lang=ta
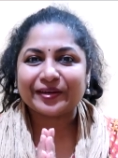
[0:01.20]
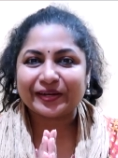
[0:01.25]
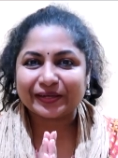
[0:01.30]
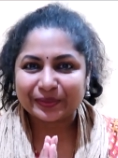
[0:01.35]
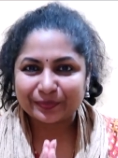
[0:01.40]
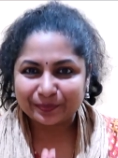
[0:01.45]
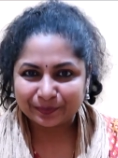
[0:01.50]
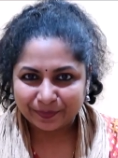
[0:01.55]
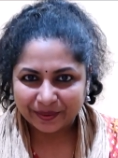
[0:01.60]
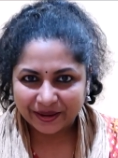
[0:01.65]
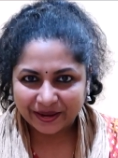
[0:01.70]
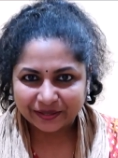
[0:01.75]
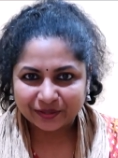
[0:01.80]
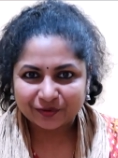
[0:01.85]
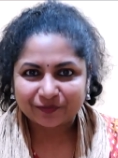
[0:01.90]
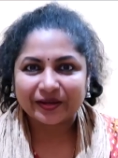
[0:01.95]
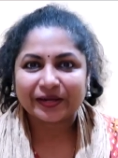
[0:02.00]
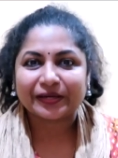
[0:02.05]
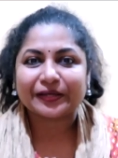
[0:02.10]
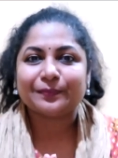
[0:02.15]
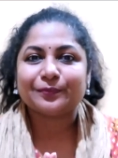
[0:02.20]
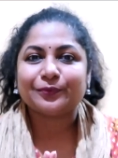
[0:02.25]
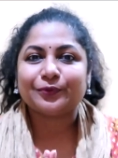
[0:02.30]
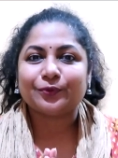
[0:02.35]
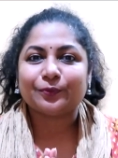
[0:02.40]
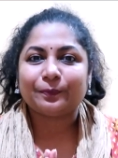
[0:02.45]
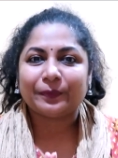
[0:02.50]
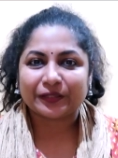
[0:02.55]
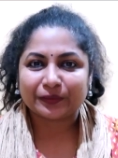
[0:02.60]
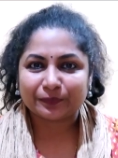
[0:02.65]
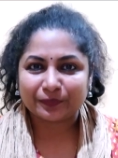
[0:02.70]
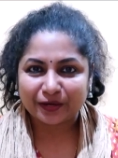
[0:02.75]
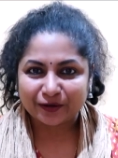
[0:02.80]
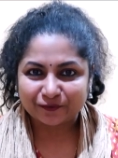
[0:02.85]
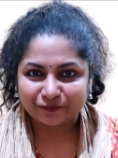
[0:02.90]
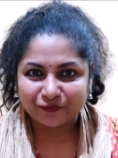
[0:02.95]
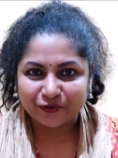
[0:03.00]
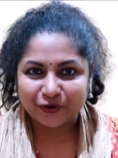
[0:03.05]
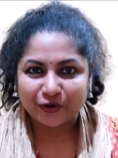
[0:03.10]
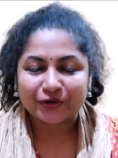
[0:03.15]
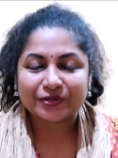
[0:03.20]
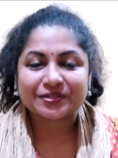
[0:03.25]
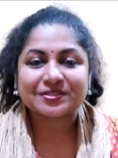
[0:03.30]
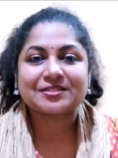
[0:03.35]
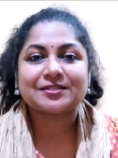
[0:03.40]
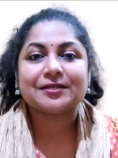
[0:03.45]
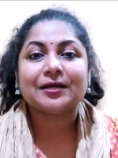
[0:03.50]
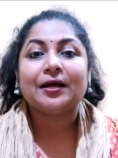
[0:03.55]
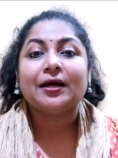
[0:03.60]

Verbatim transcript: வெல்கம் பேக் வெல்கம் டு பத்மா பிளாக்ஸ்